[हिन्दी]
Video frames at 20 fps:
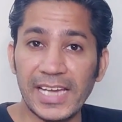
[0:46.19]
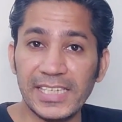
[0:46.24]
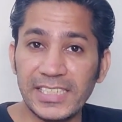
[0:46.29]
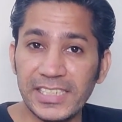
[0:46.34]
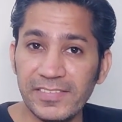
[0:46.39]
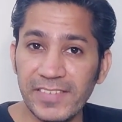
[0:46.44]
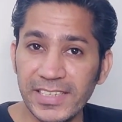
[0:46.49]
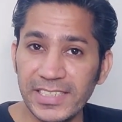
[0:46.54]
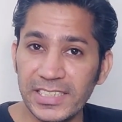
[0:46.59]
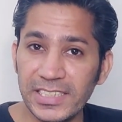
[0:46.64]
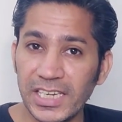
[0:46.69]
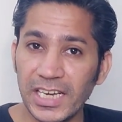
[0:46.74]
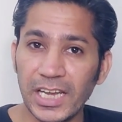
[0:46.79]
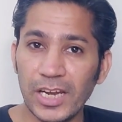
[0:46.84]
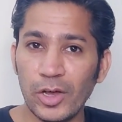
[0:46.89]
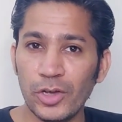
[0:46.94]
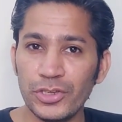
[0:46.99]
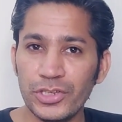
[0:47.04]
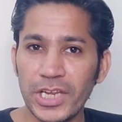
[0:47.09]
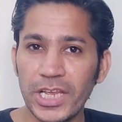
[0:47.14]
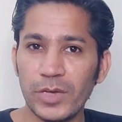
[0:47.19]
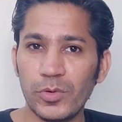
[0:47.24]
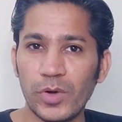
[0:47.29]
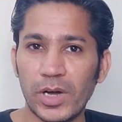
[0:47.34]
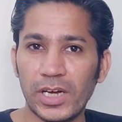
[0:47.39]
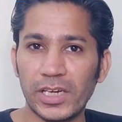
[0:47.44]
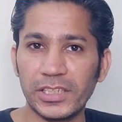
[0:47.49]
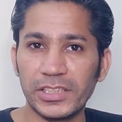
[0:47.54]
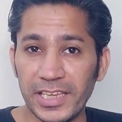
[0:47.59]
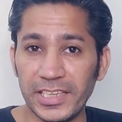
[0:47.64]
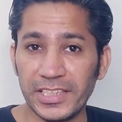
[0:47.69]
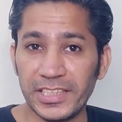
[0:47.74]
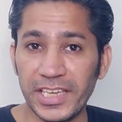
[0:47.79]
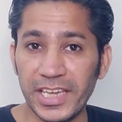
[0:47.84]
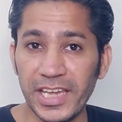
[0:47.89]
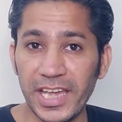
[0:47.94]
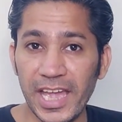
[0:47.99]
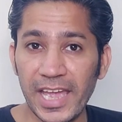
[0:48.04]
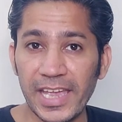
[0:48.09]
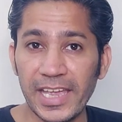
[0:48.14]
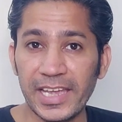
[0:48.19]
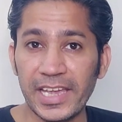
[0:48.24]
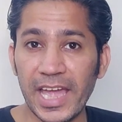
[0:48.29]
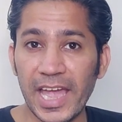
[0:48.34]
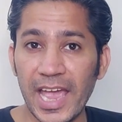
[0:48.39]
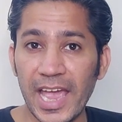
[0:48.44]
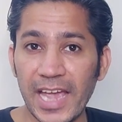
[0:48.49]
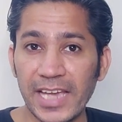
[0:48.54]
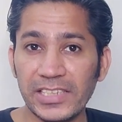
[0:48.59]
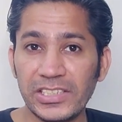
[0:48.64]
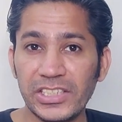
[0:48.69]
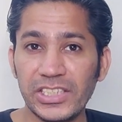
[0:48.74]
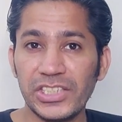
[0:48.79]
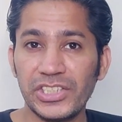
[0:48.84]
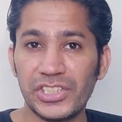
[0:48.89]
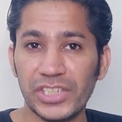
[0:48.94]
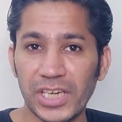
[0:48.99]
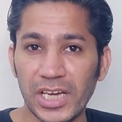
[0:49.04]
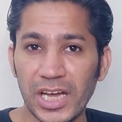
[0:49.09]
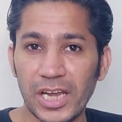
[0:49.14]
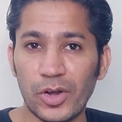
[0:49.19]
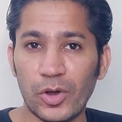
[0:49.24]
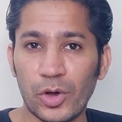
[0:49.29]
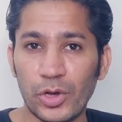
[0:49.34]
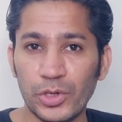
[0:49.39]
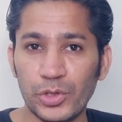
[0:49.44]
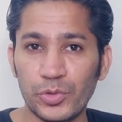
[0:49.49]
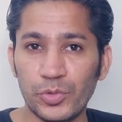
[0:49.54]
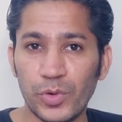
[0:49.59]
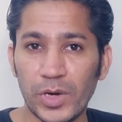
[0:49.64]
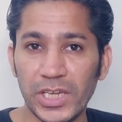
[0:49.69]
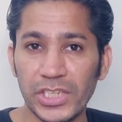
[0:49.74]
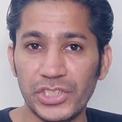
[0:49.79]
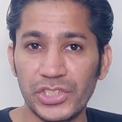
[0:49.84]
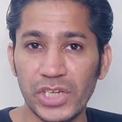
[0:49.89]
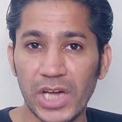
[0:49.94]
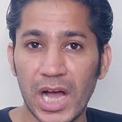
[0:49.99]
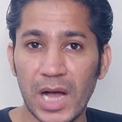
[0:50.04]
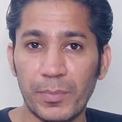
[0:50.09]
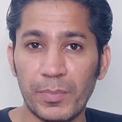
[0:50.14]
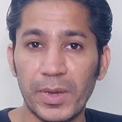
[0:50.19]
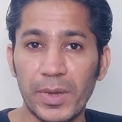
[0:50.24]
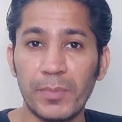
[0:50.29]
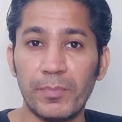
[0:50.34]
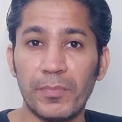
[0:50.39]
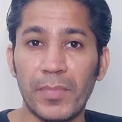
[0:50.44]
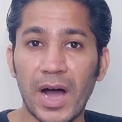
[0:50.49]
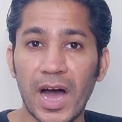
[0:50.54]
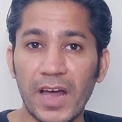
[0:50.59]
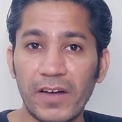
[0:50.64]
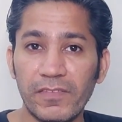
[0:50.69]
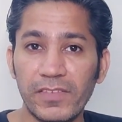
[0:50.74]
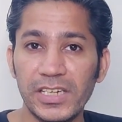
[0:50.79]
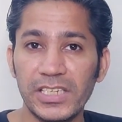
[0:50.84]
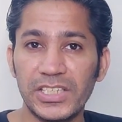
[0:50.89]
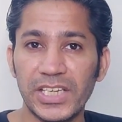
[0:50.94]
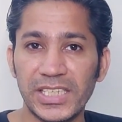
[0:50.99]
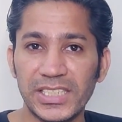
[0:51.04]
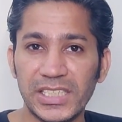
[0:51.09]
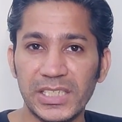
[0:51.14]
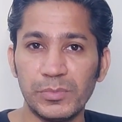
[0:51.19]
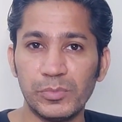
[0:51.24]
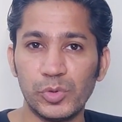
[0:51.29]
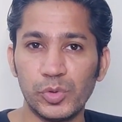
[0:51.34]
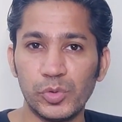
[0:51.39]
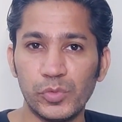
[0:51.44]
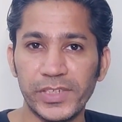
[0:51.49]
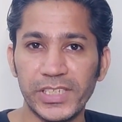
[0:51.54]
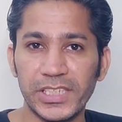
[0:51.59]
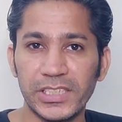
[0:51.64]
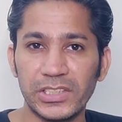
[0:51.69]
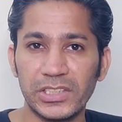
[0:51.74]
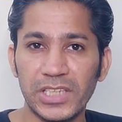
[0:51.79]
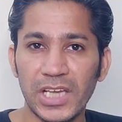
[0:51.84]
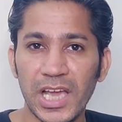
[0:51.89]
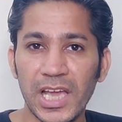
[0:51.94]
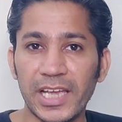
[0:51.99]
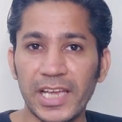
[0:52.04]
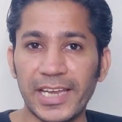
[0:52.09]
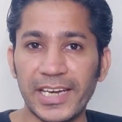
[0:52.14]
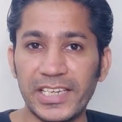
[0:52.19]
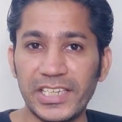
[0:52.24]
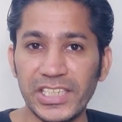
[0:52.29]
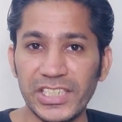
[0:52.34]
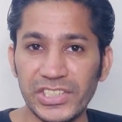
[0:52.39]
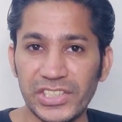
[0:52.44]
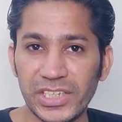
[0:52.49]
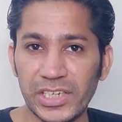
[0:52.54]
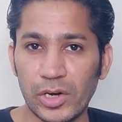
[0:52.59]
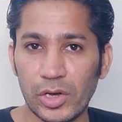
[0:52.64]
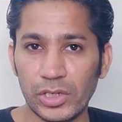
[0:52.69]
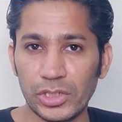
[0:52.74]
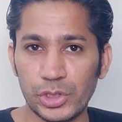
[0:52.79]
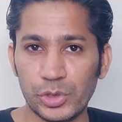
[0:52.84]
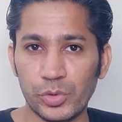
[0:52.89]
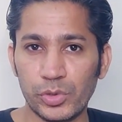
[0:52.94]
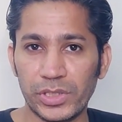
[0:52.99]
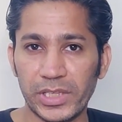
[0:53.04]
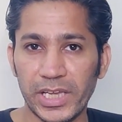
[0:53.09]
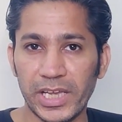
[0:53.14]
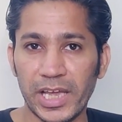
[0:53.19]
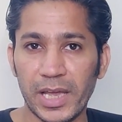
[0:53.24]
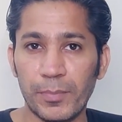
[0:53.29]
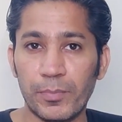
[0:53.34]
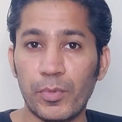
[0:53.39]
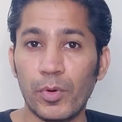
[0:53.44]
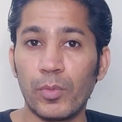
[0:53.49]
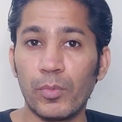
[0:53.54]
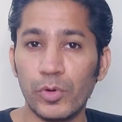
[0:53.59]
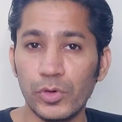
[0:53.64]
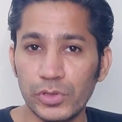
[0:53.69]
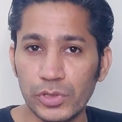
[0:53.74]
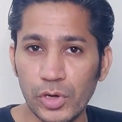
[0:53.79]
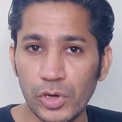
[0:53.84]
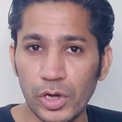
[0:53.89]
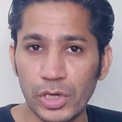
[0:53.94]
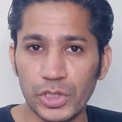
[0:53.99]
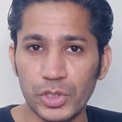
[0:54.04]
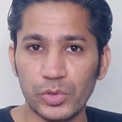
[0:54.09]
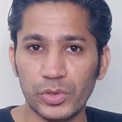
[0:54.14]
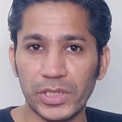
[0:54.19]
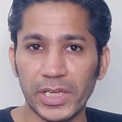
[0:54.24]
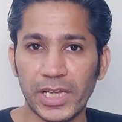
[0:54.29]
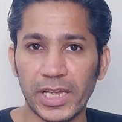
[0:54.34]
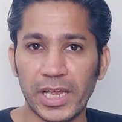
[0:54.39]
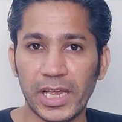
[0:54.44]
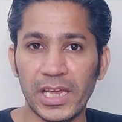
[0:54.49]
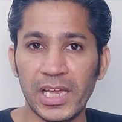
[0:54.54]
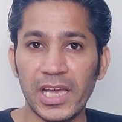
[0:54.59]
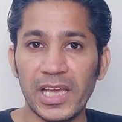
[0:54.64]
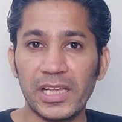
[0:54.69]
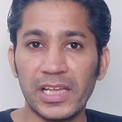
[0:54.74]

ऐसी वैसी जगह लॉन्च नहीं हुआ ये एक ऐसी जगह लॉन्च हुआ जहाँ पर मार्वल जैसी मूवीज़ के टीज़र लॉन्च होते हैं प्रोमोज लॉन्च होते हैं